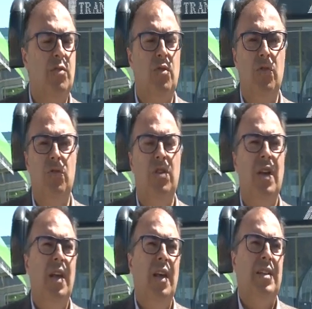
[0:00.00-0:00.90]
centros
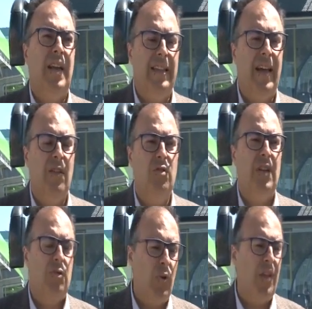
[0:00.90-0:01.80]
sanitarios,
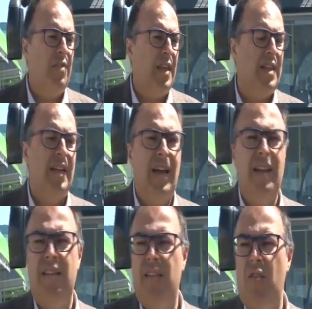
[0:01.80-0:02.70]
de las urgencias
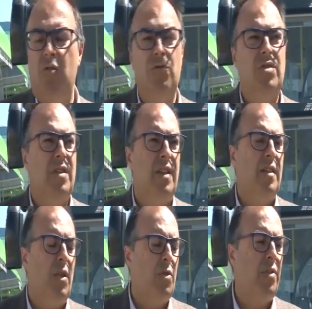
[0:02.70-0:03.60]
sanitarias de dos,
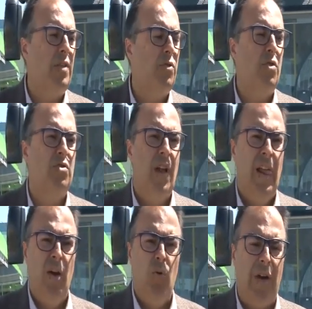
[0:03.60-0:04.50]
de dos centros.
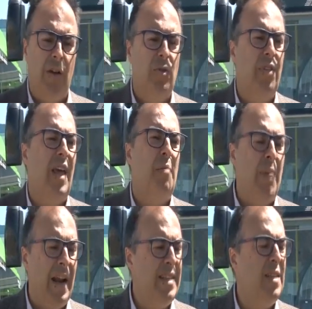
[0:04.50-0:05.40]
Una noticia
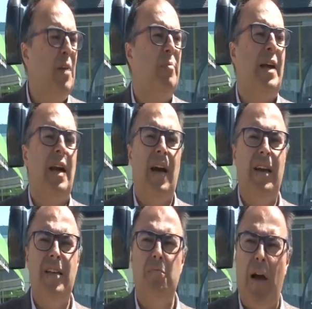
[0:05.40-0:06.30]
malísima para
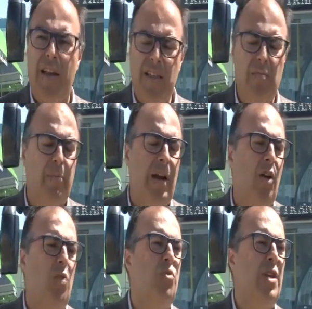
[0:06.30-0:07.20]
Leganés, malísima para
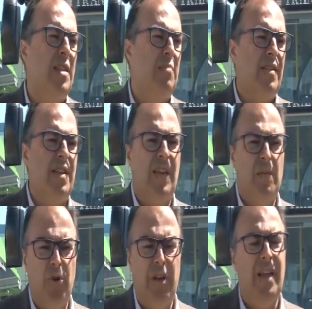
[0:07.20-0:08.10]
la Comunidad de Madrid,
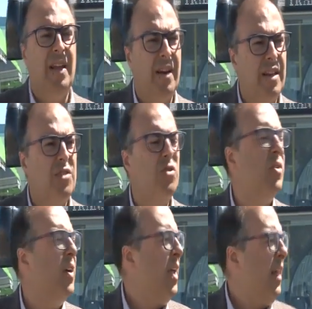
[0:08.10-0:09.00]
que pone en
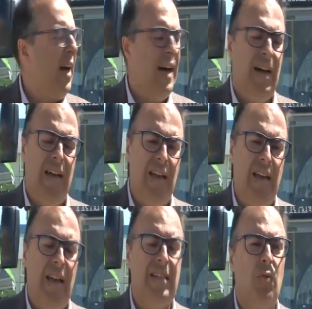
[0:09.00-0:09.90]
riesgo a
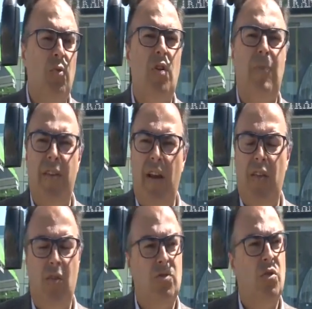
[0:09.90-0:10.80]
eh, la salud de los
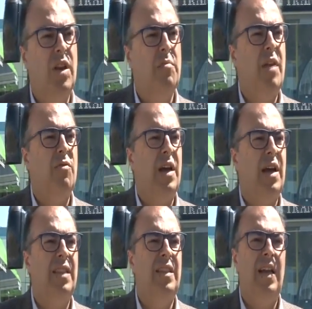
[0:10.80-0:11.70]
madrileños. Hoy le he enviado una
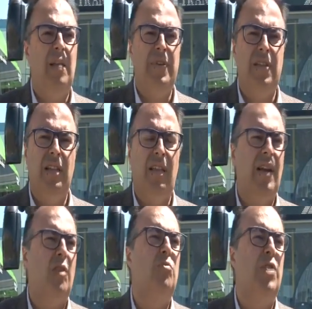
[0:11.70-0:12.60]
carta a la presidenta de
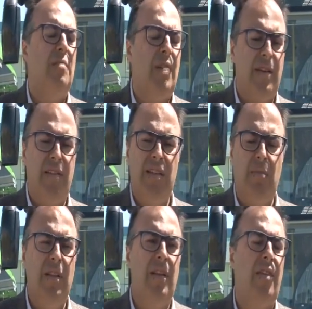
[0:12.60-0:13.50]
la Comunidad de Madrid,
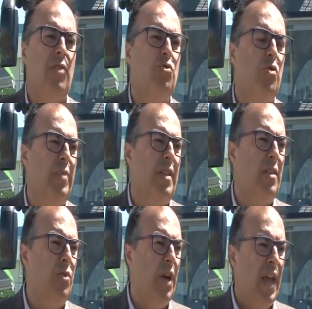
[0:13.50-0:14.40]
Isabel Díaz Ayuso,
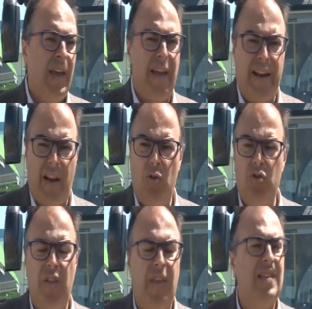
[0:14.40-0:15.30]
pidiendo que
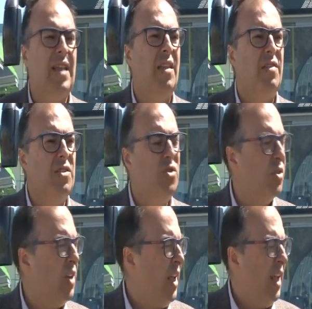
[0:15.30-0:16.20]
reconsidere esta
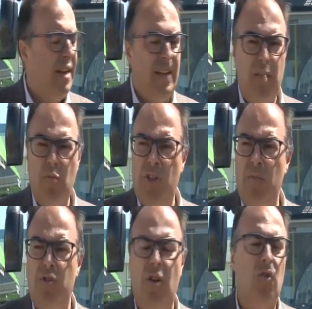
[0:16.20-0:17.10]
decisión. Ni hay
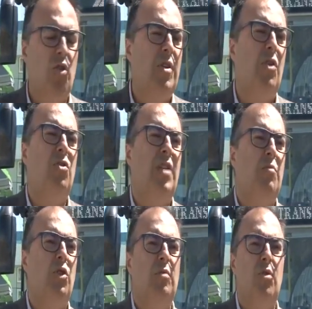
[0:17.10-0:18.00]
motivos económicos ni hay
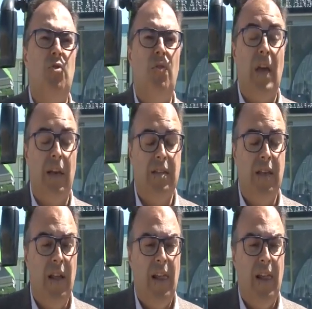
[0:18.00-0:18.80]
motivos sociales.